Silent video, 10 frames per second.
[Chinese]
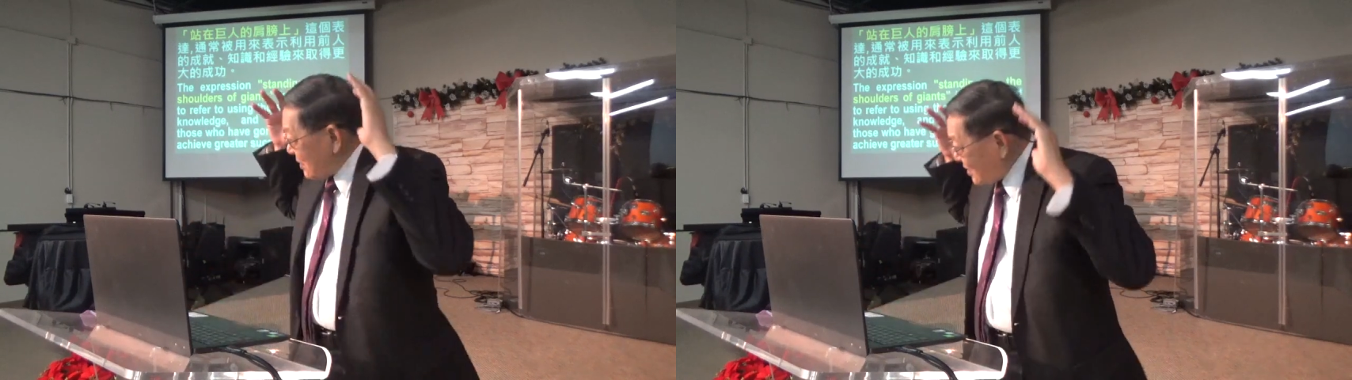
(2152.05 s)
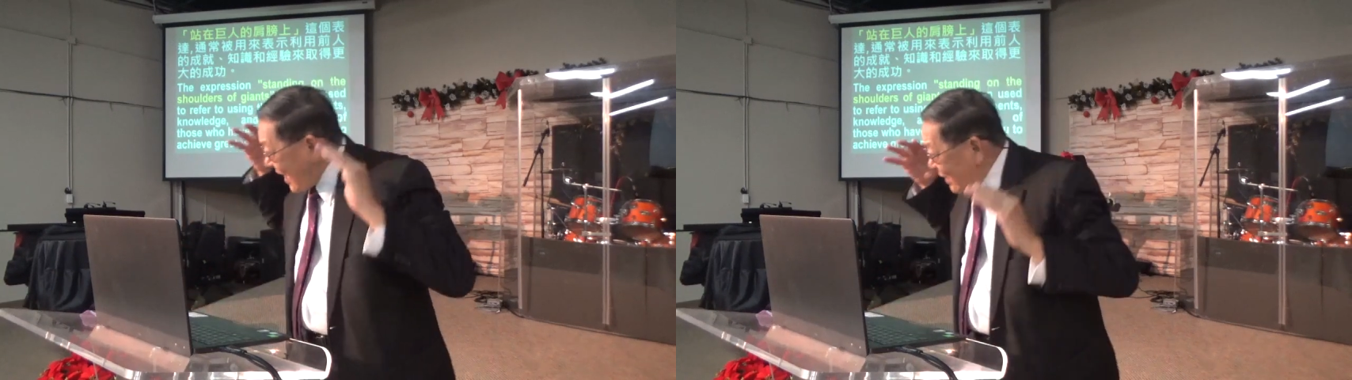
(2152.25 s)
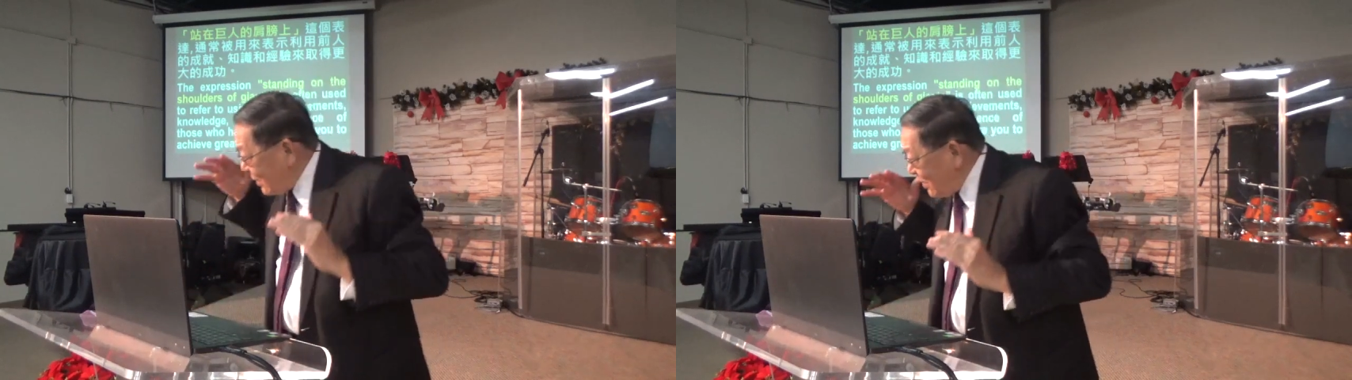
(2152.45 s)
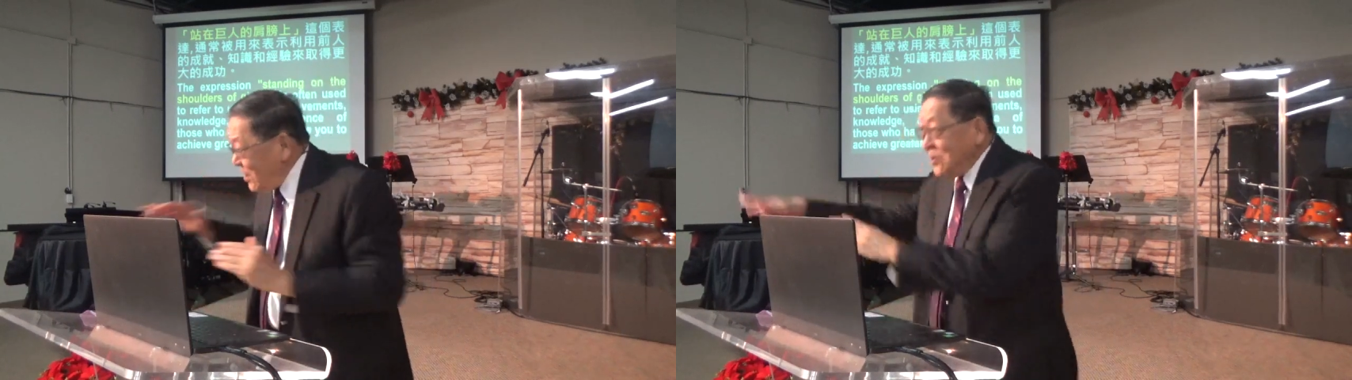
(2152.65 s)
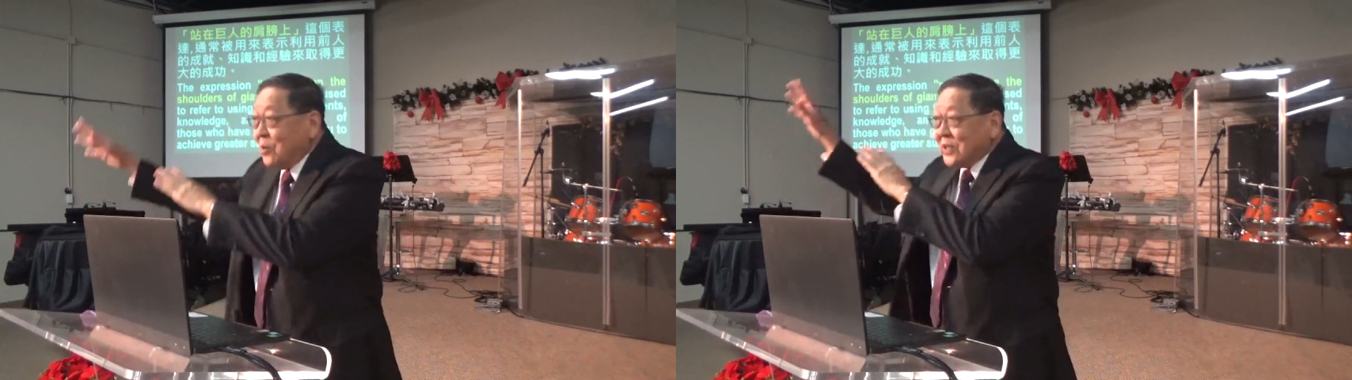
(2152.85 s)
在
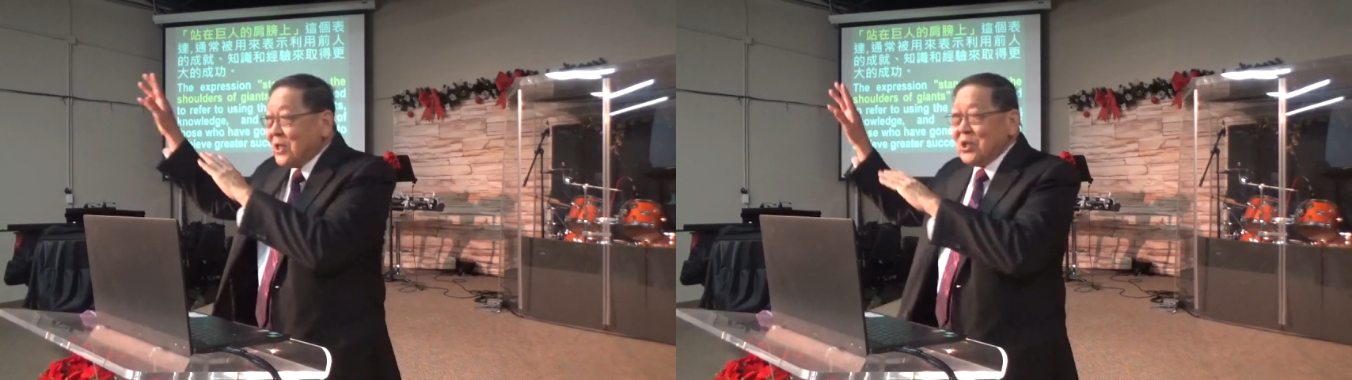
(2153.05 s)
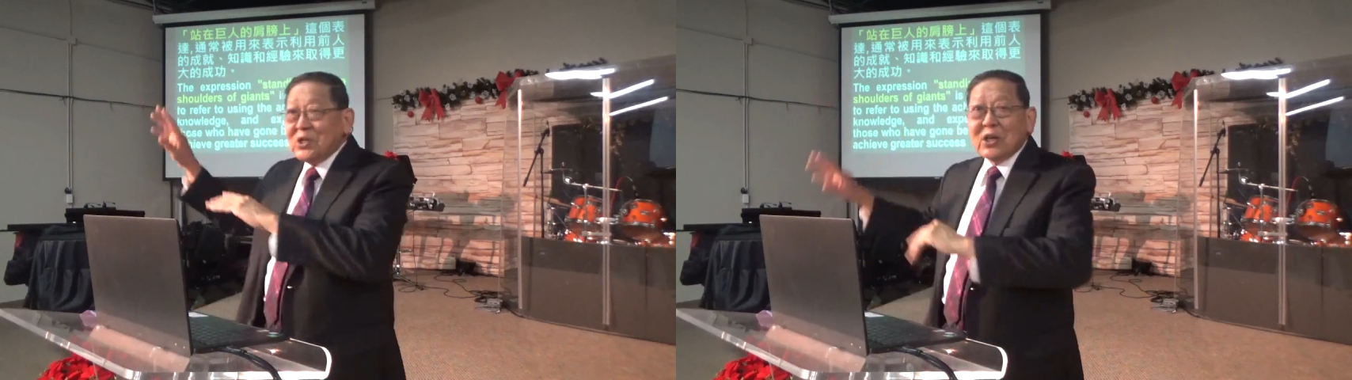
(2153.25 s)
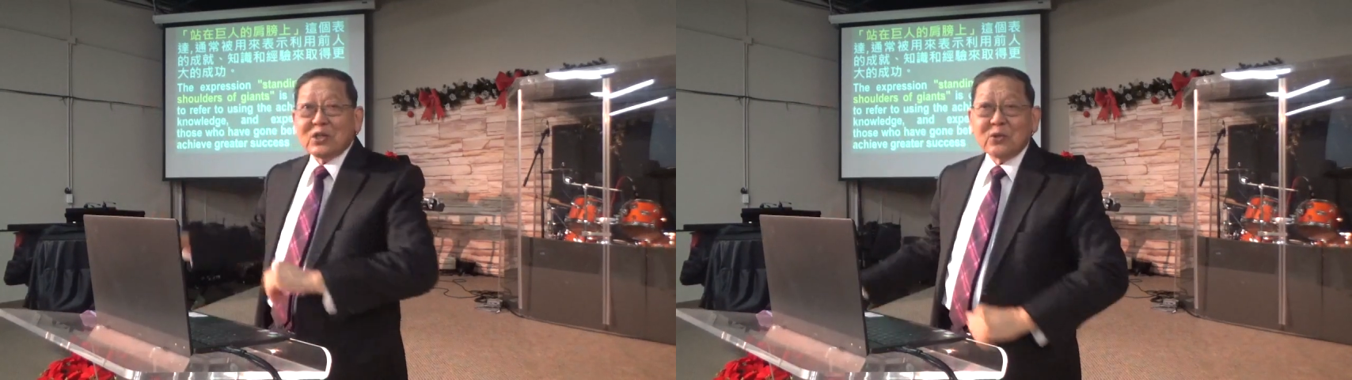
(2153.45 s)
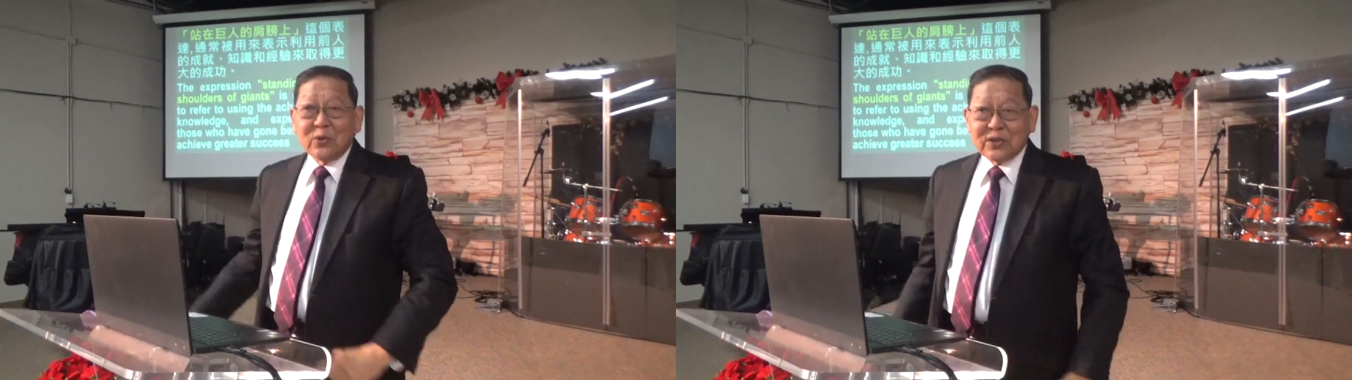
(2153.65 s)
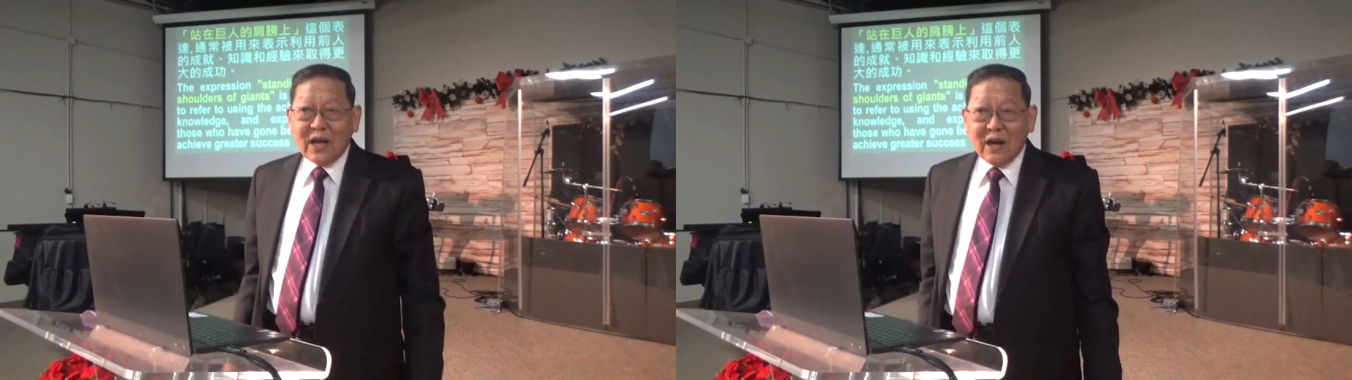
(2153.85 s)
应用在今天的生
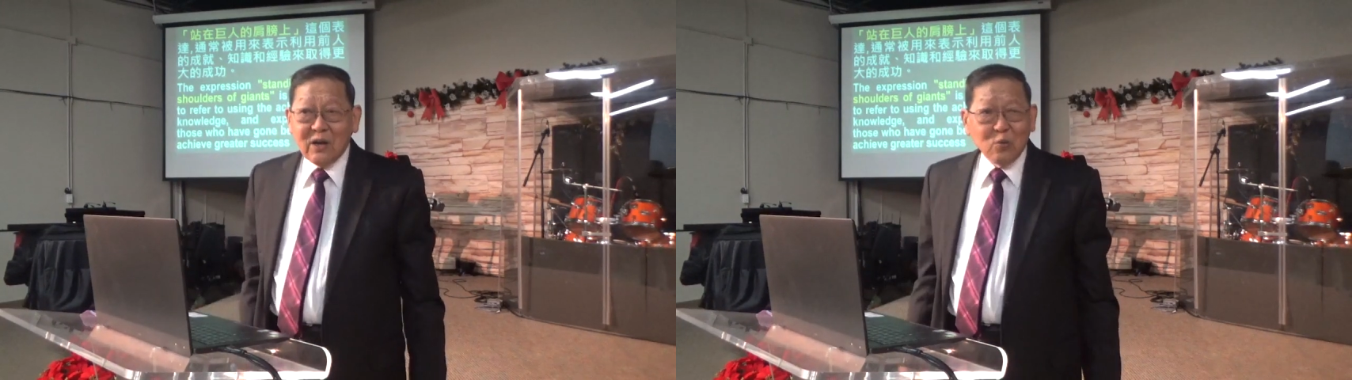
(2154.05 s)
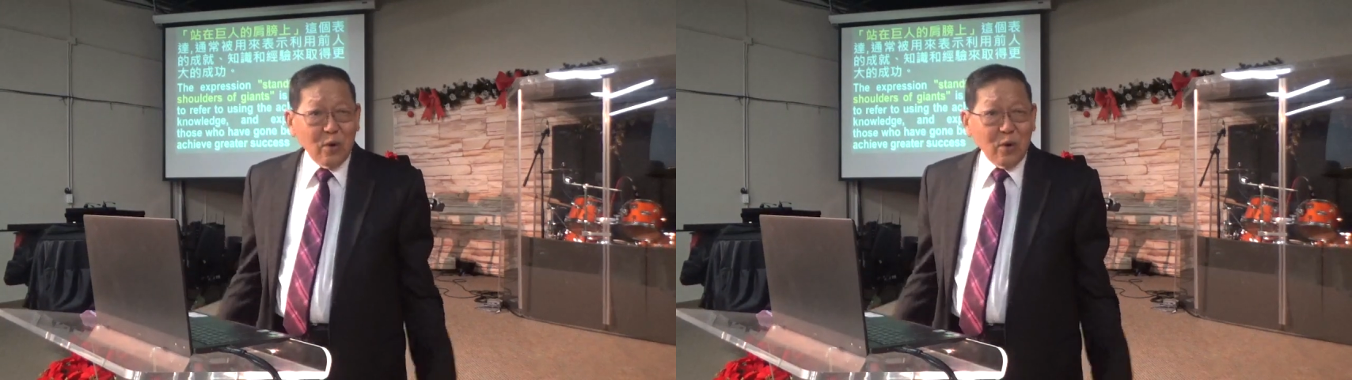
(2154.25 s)
活上。